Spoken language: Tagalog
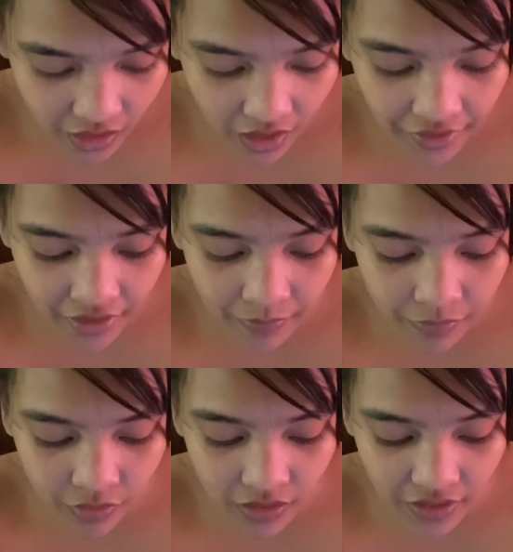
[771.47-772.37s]
Ara
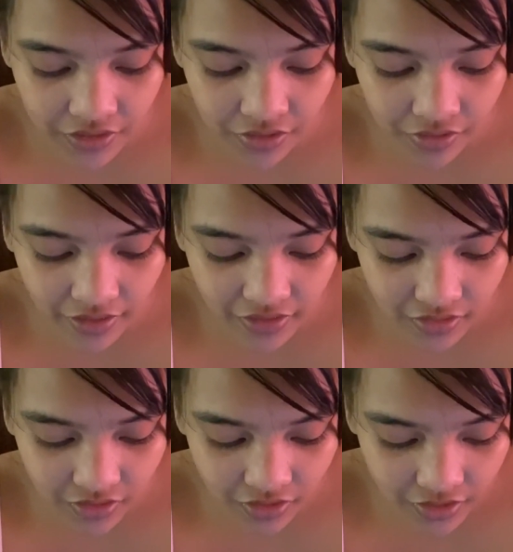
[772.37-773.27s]
Bolaño
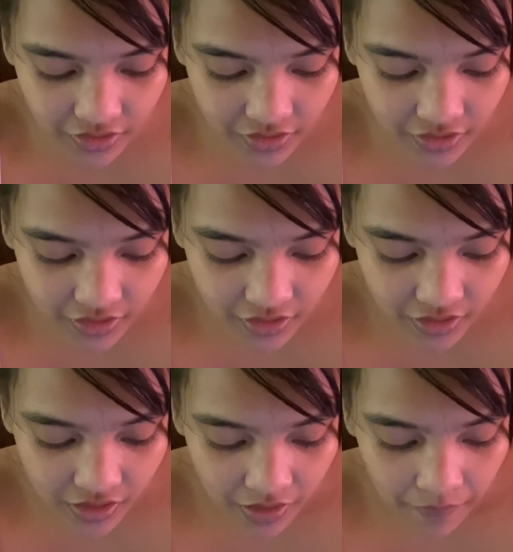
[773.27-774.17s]
Rendon,
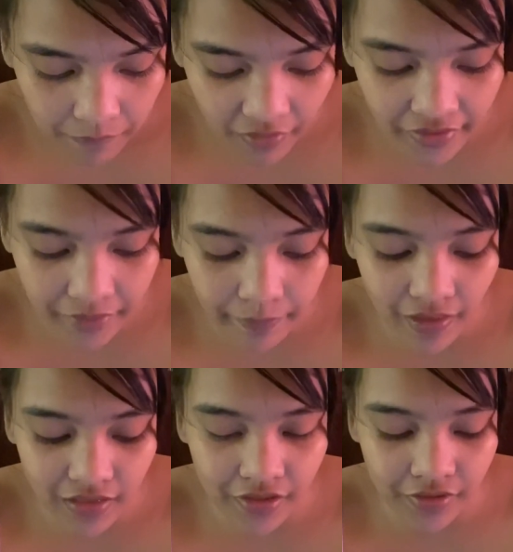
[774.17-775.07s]
Maribel
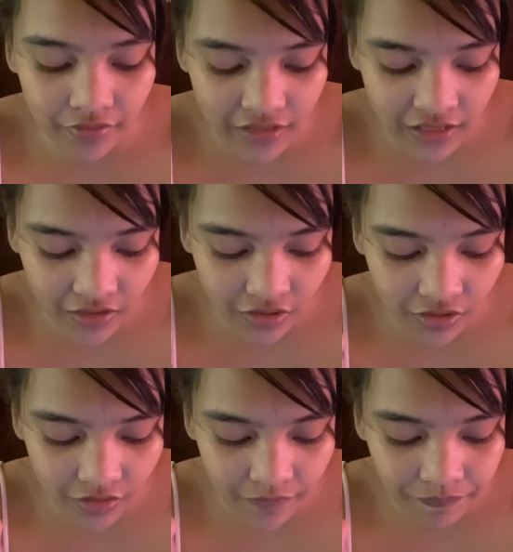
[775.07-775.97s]

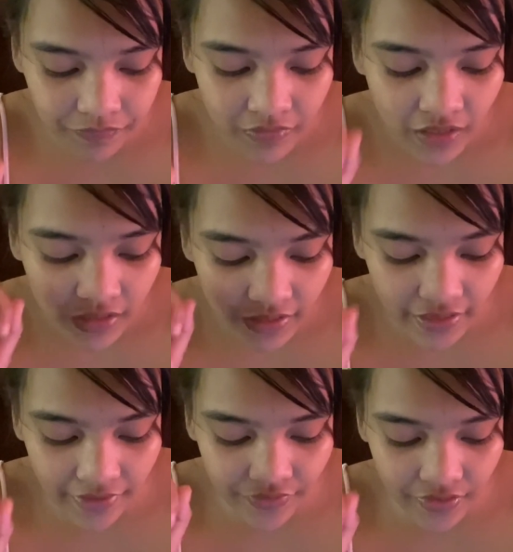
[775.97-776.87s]
Eronico,
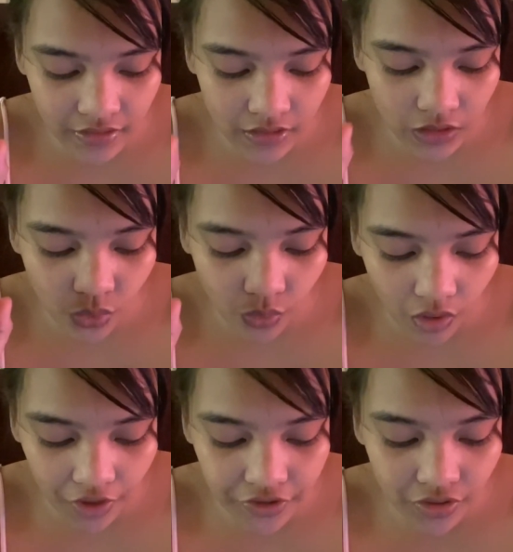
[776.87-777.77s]
Edith
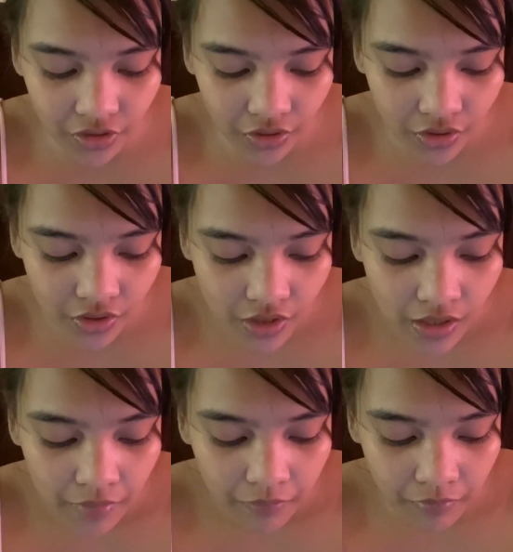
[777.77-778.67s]
Luardo,
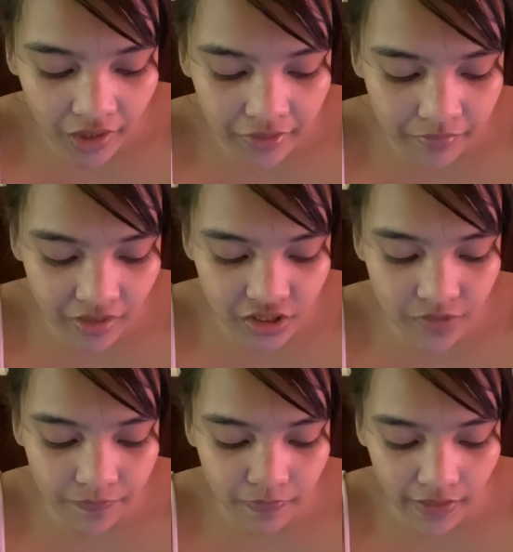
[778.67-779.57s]
Mark Mage
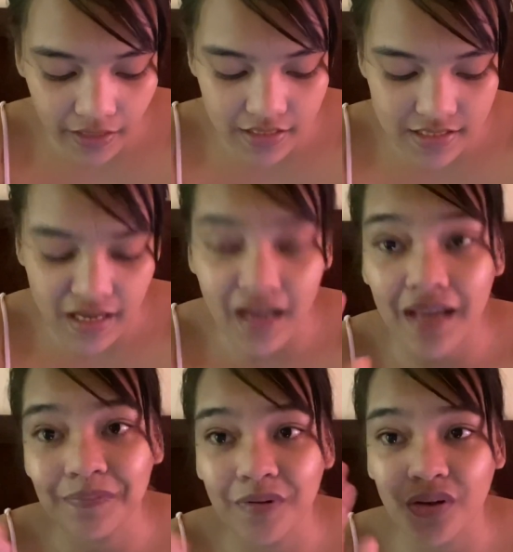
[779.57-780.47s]
Plays. Hi
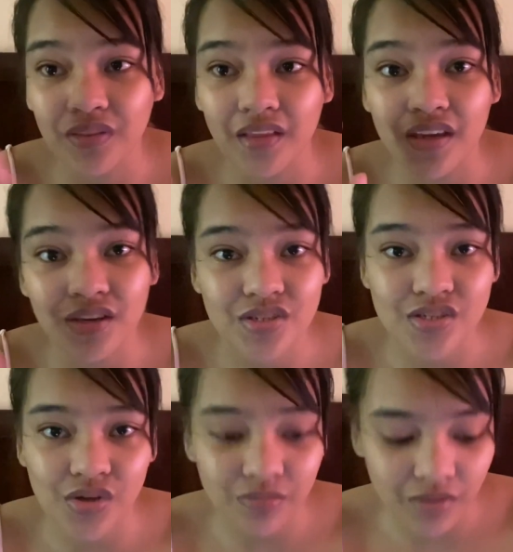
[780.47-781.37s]
po. Thank you
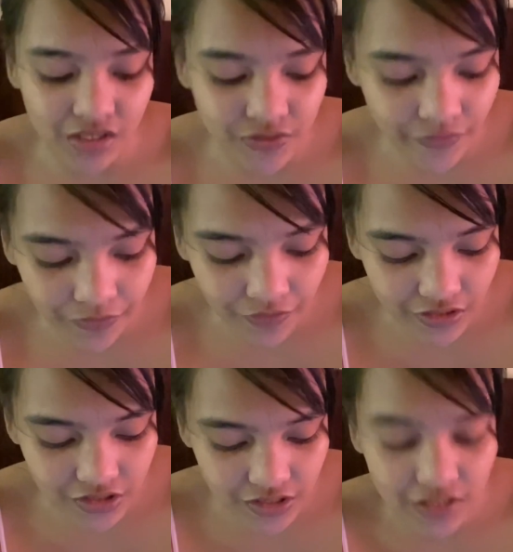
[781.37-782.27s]
so much for
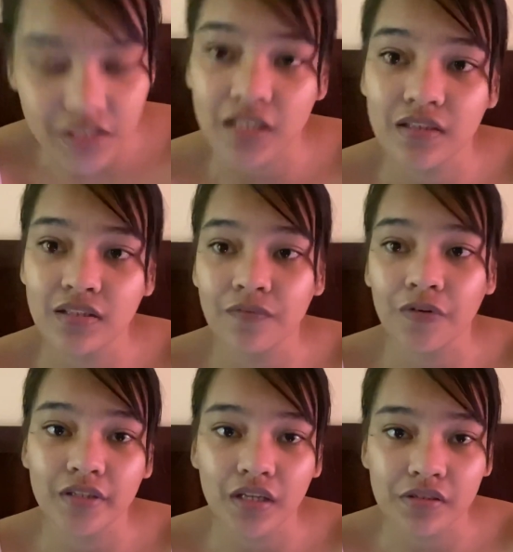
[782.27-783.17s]
watching and for
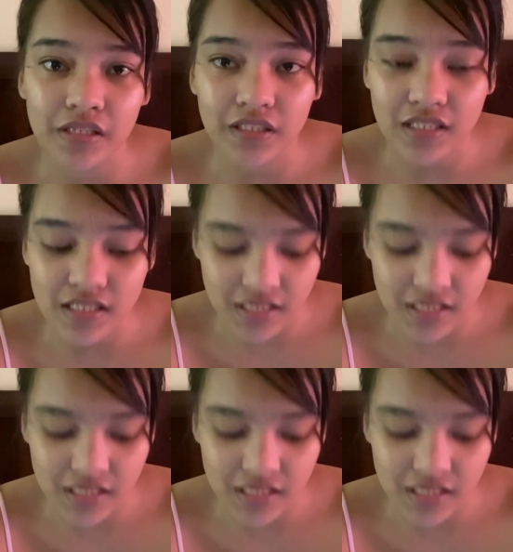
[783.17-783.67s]
the greetings,